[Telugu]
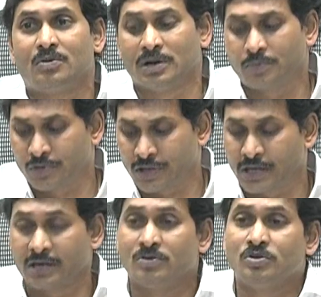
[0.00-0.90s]
ఉన్నప్పుడు
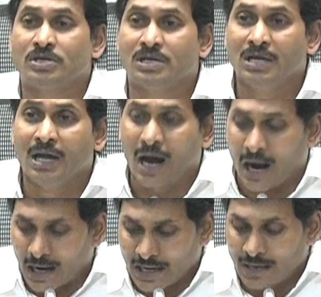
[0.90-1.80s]
దగ్గర నుంచి
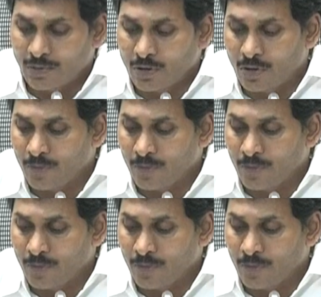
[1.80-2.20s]
ఆ టైంలో